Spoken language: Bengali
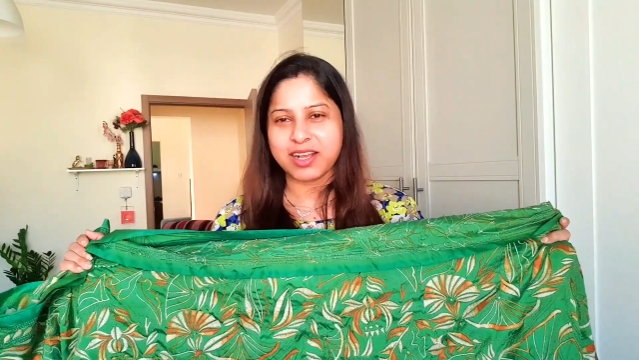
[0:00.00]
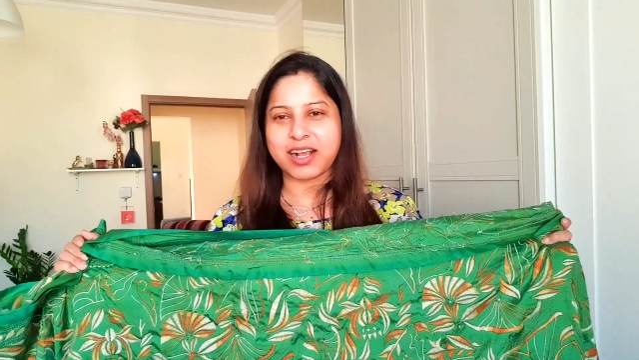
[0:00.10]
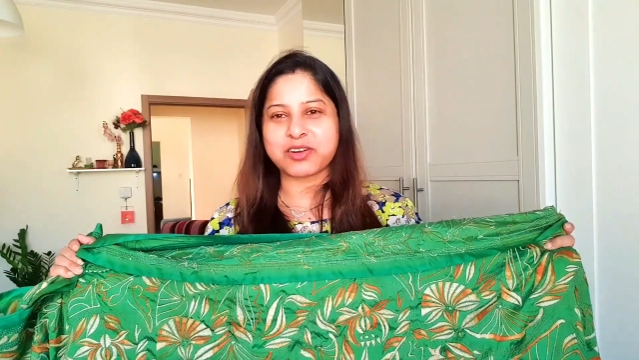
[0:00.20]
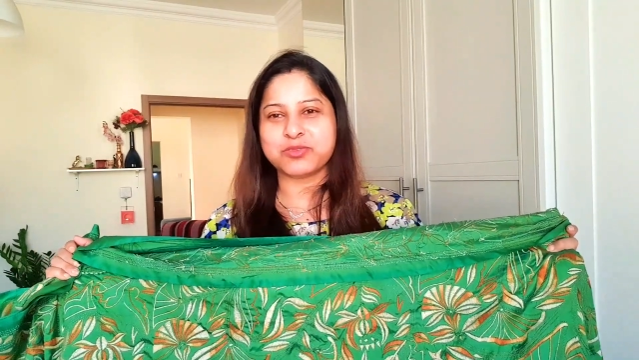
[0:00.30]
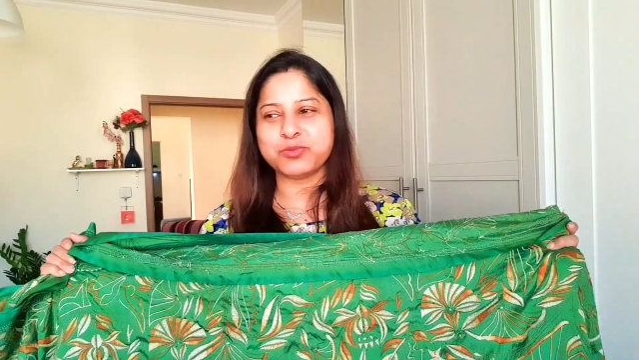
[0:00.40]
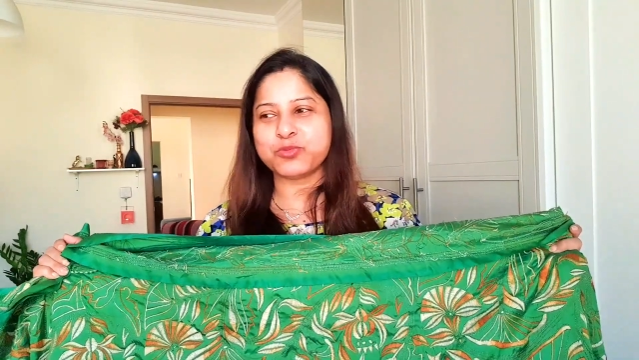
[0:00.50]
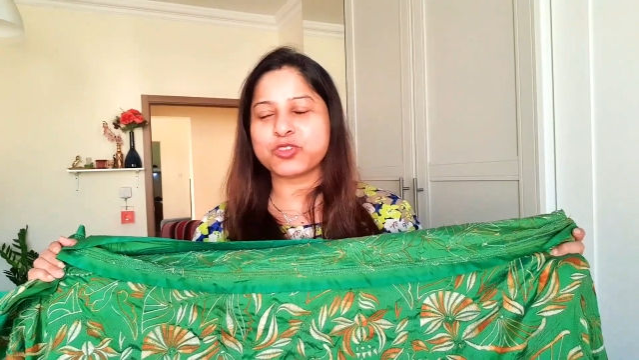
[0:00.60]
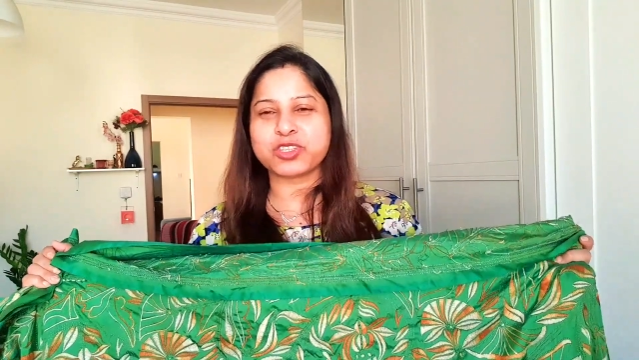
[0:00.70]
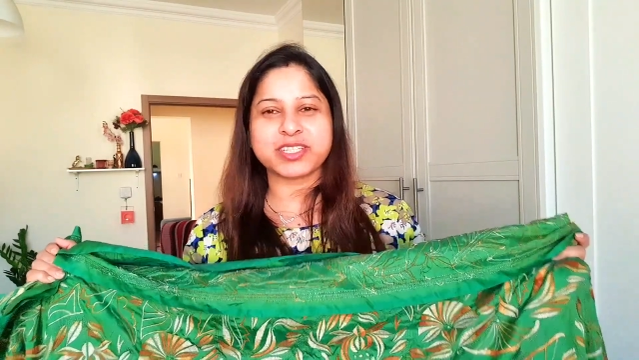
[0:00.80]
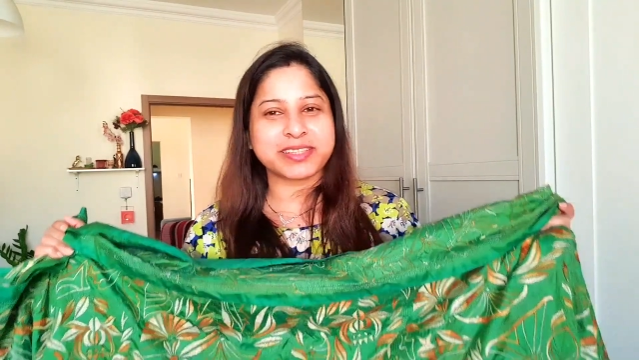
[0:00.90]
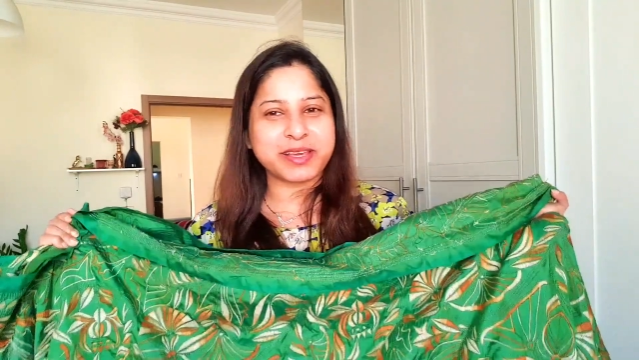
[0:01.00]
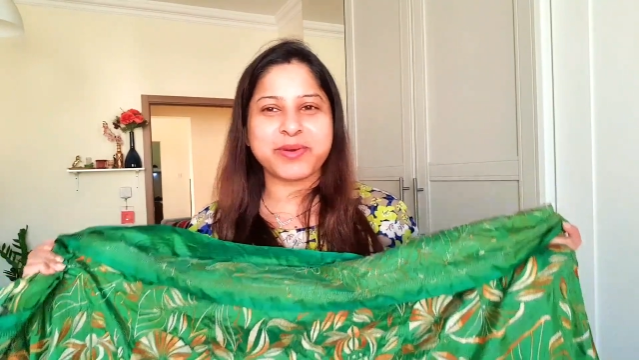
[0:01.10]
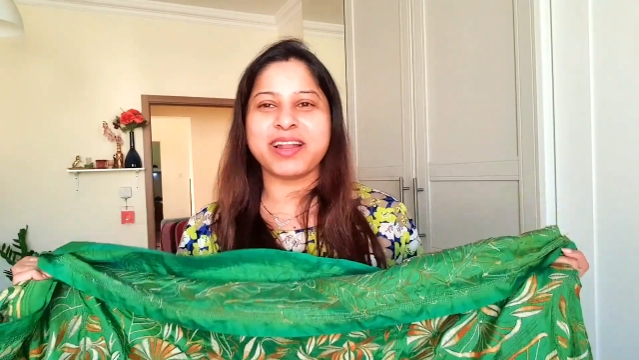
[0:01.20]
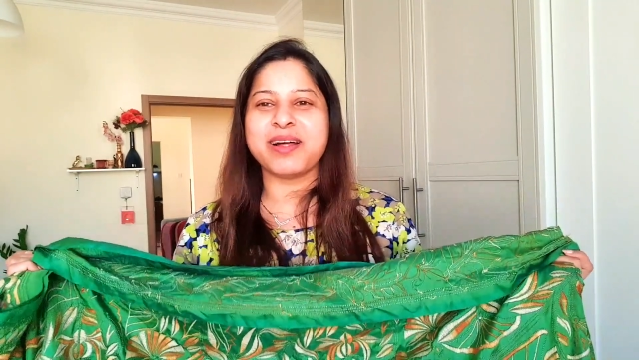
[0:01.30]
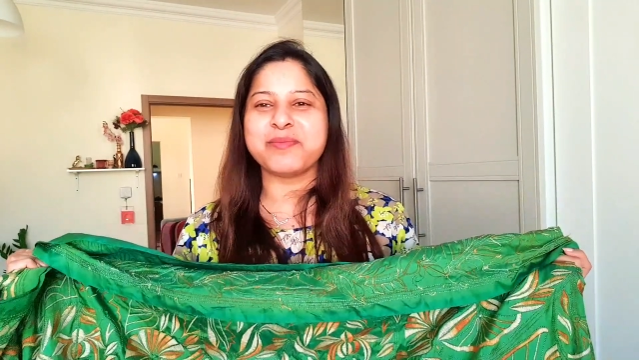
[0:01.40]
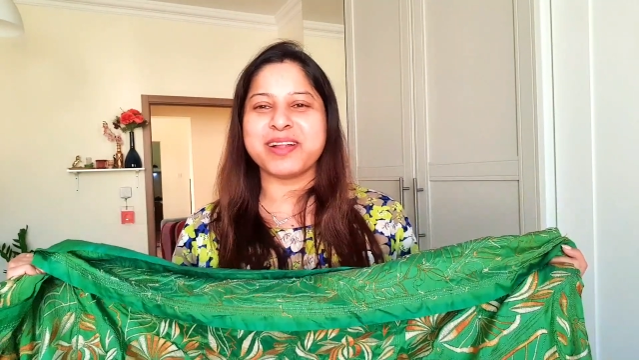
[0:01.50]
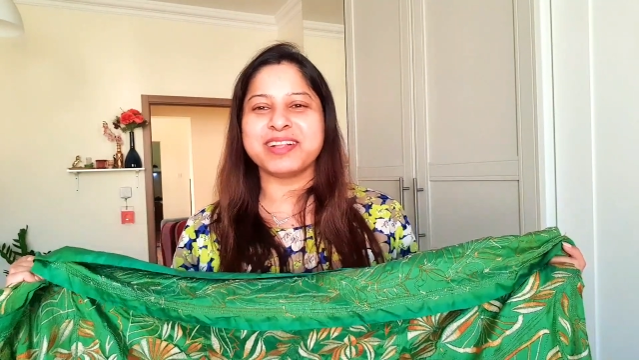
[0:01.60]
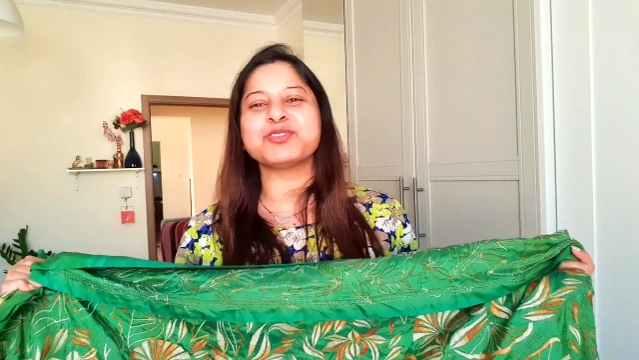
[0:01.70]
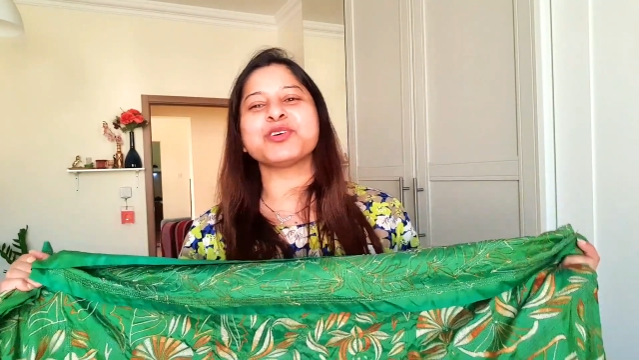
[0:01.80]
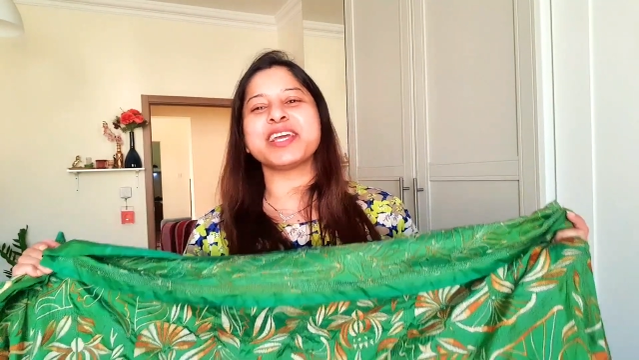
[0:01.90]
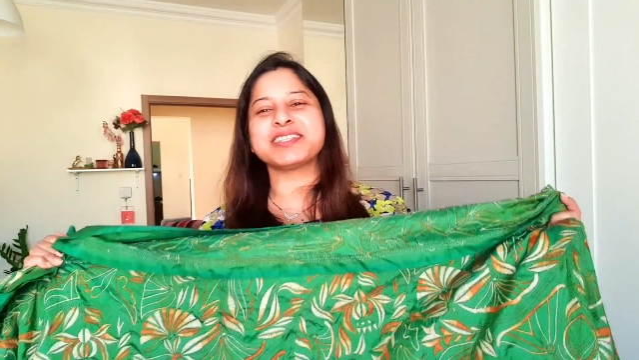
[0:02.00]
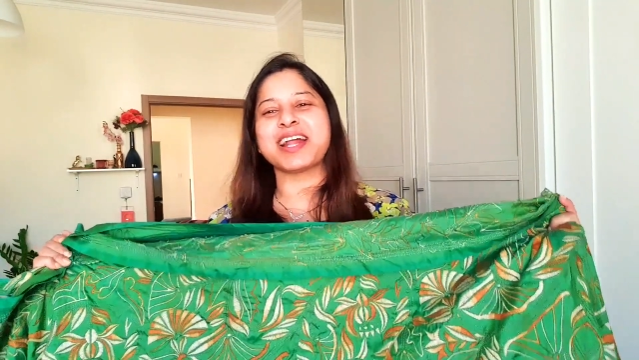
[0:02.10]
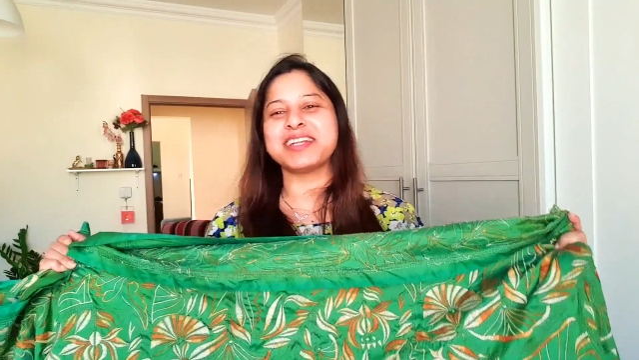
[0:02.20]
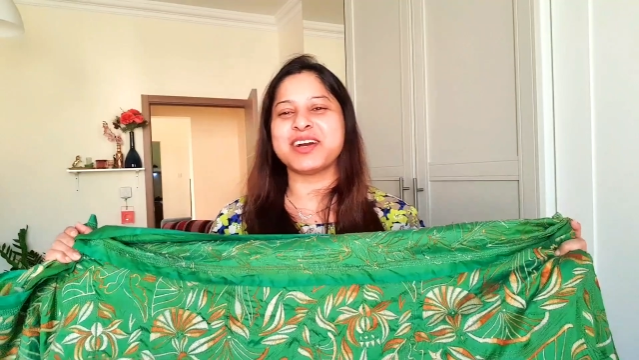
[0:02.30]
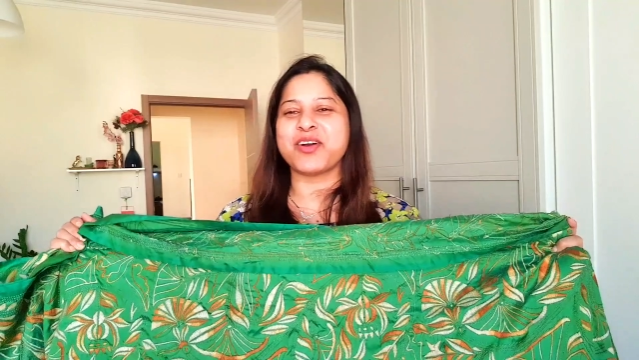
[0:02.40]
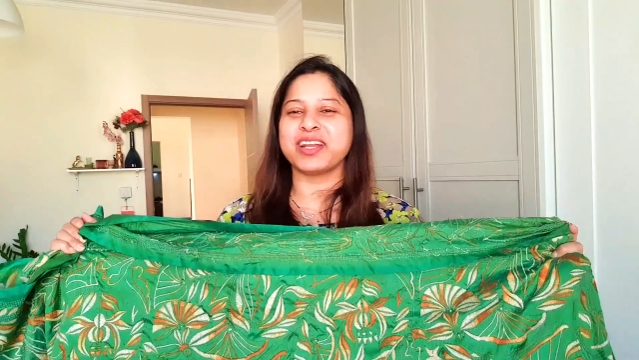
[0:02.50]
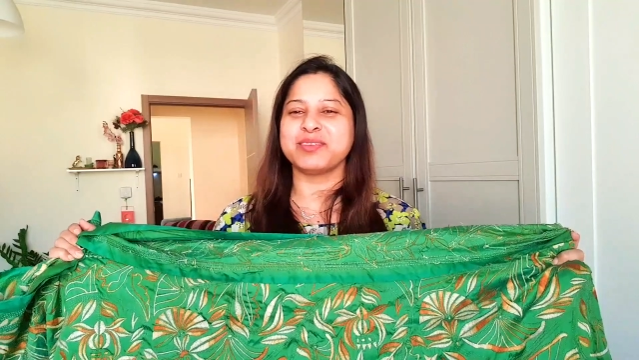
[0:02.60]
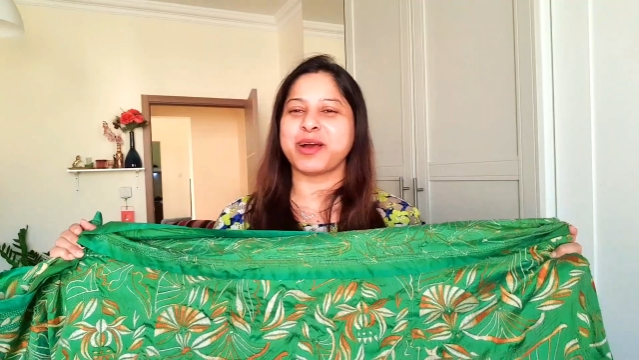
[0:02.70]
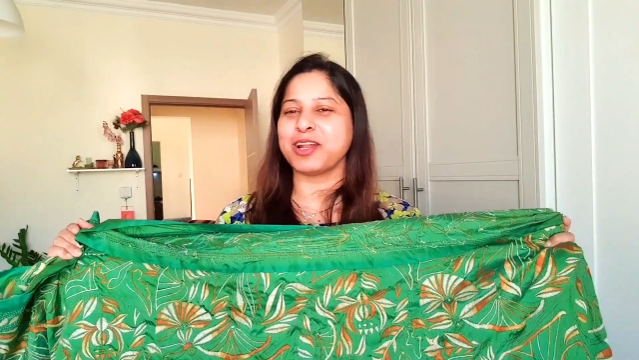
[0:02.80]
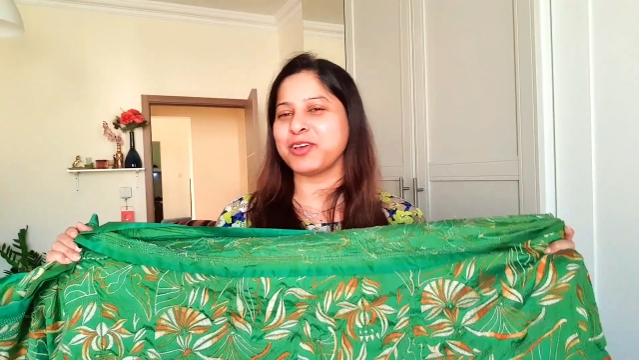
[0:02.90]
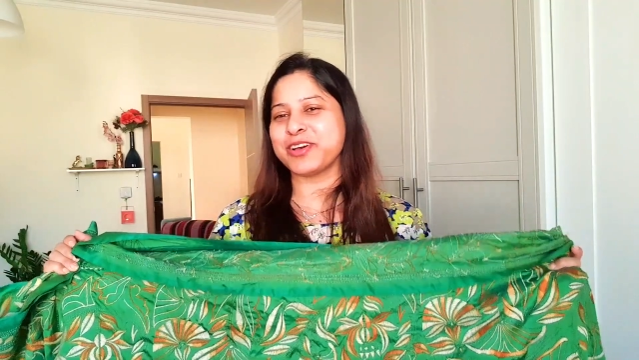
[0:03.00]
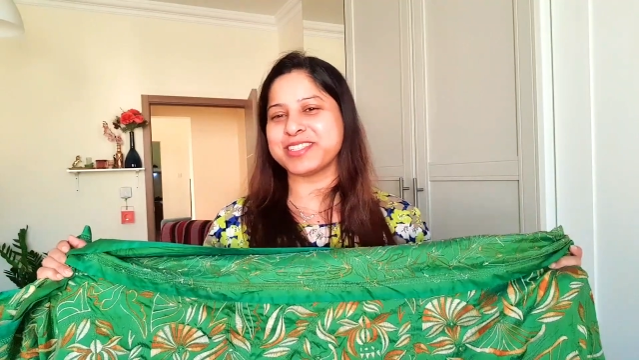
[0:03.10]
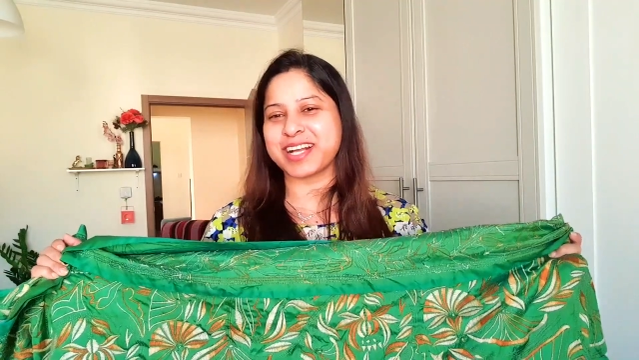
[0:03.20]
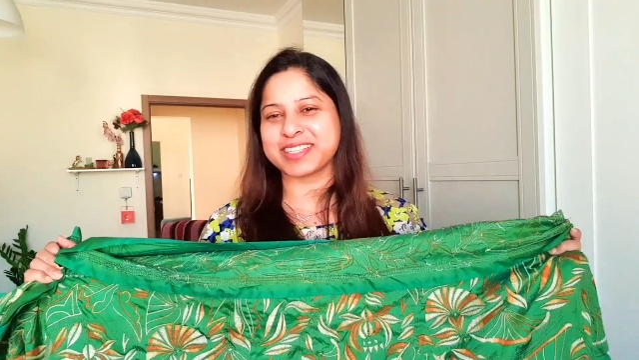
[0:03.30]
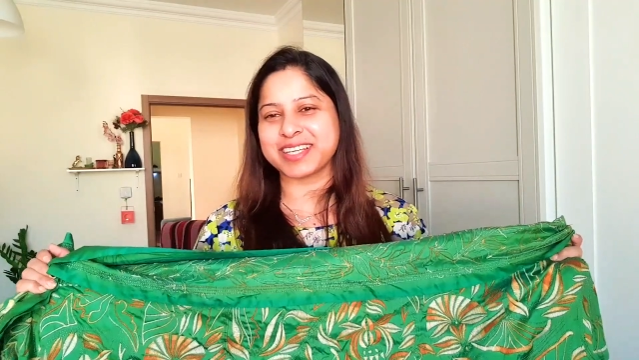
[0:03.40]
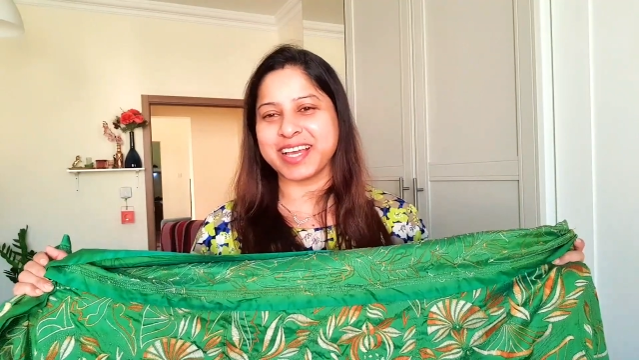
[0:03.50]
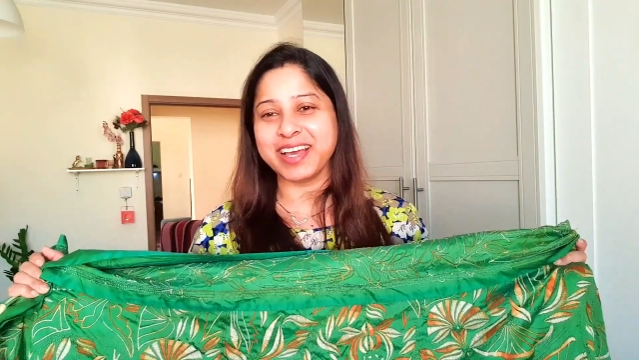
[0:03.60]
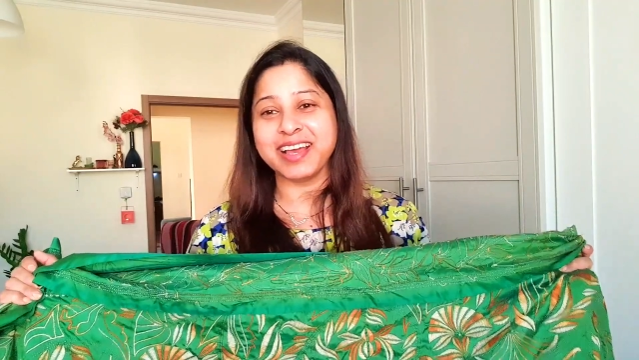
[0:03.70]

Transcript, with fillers: কারণ পুজোতে যেতেই পারলাম না তো এই শাড়িটা হয়নি ভালোই হয়েছে একদিকে